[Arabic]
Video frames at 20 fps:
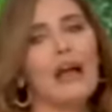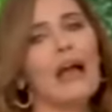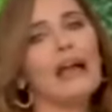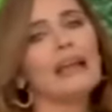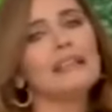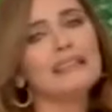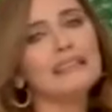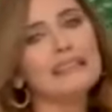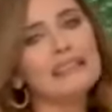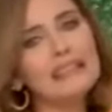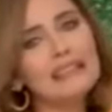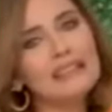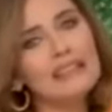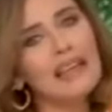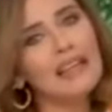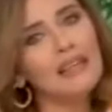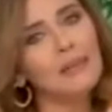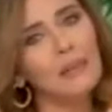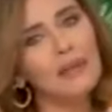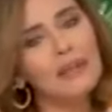عندي
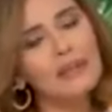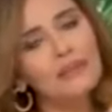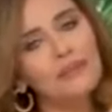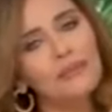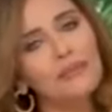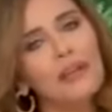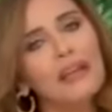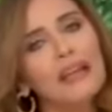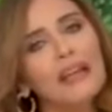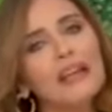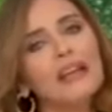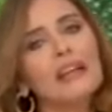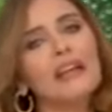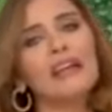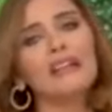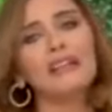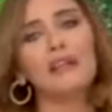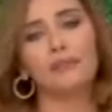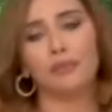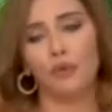دايما فكر
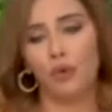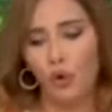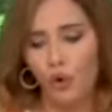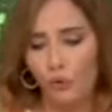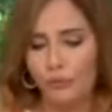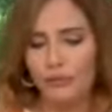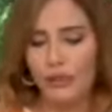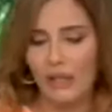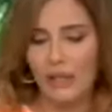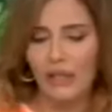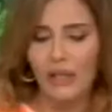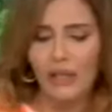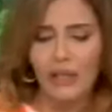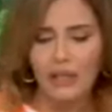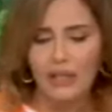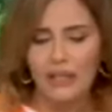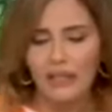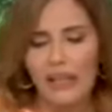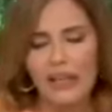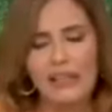كده في الكفته
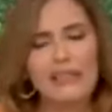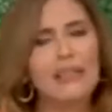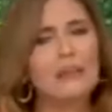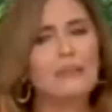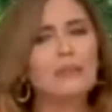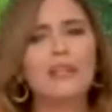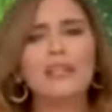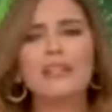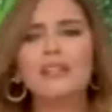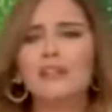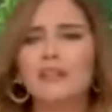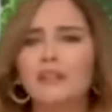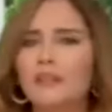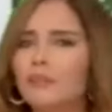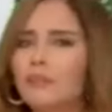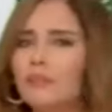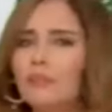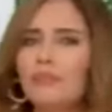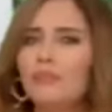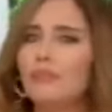يعني يمكن
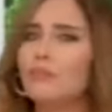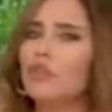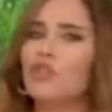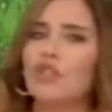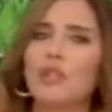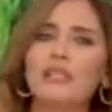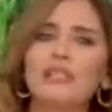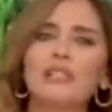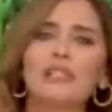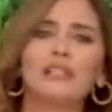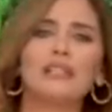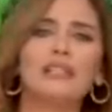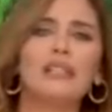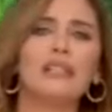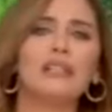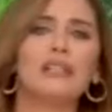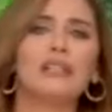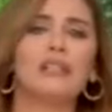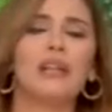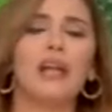مش ناس
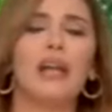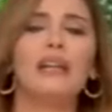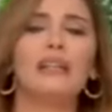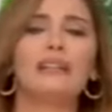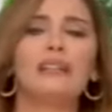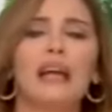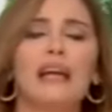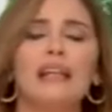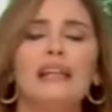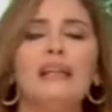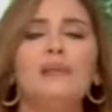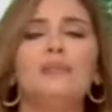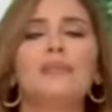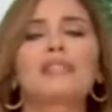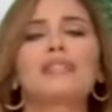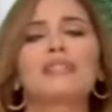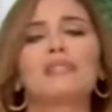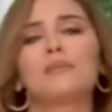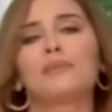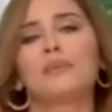كتير قالت عليه
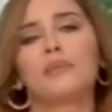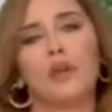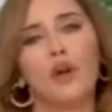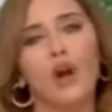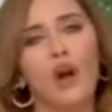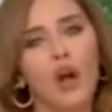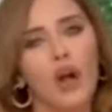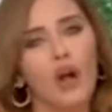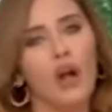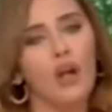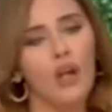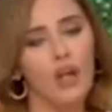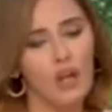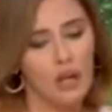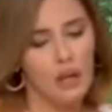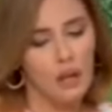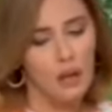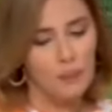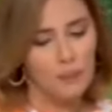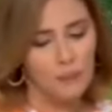بس بصراحه
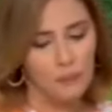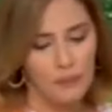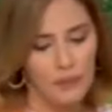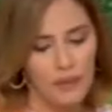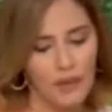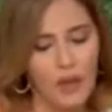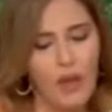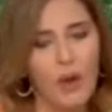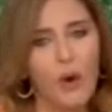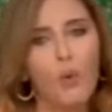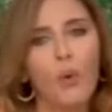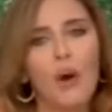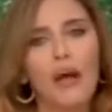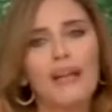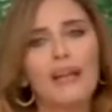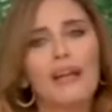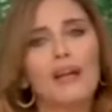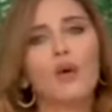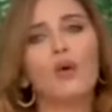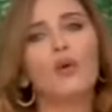هو
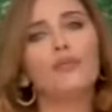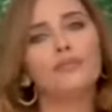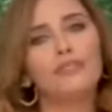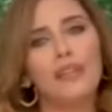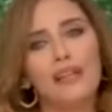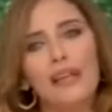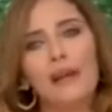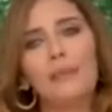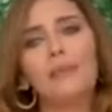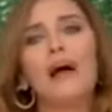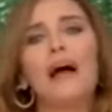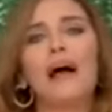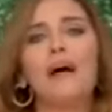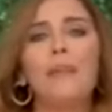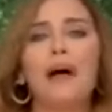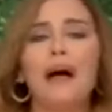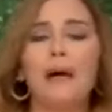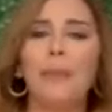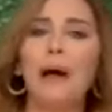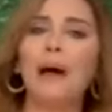انا الكفته لما
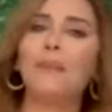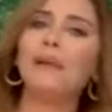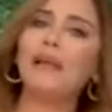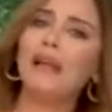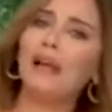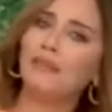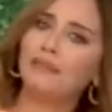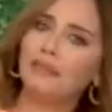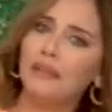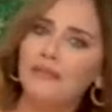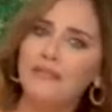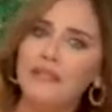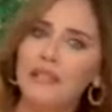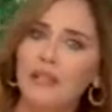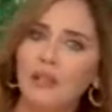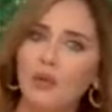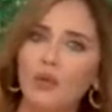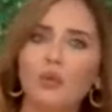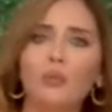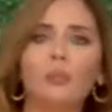هبقى بعملها في نفس
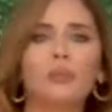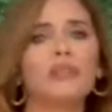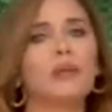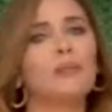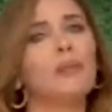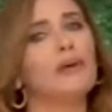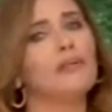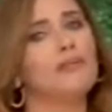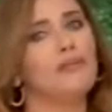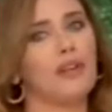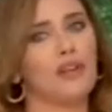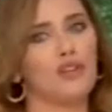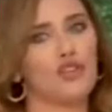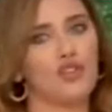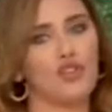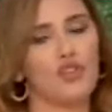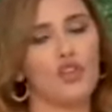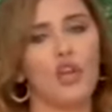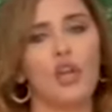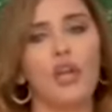اليوم بتبقى
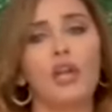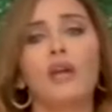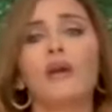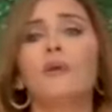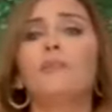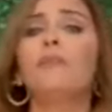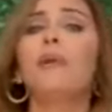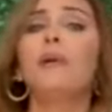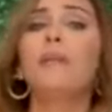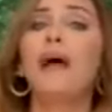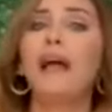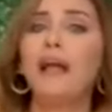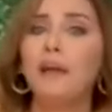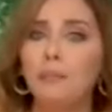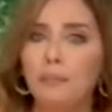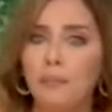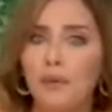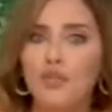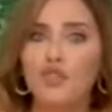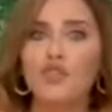فريش ما
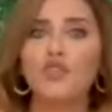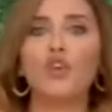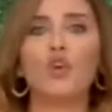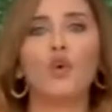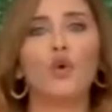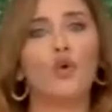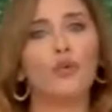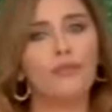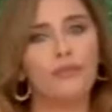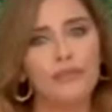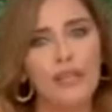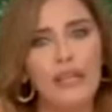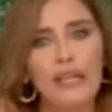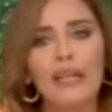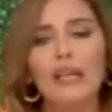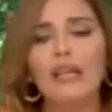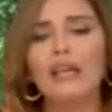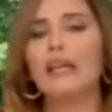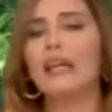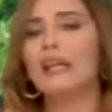بحبش الكفته
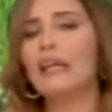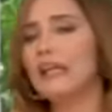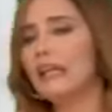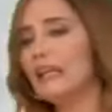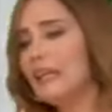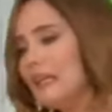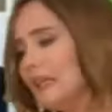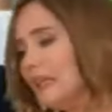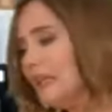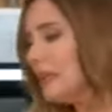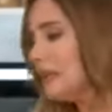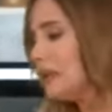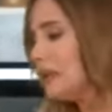اللي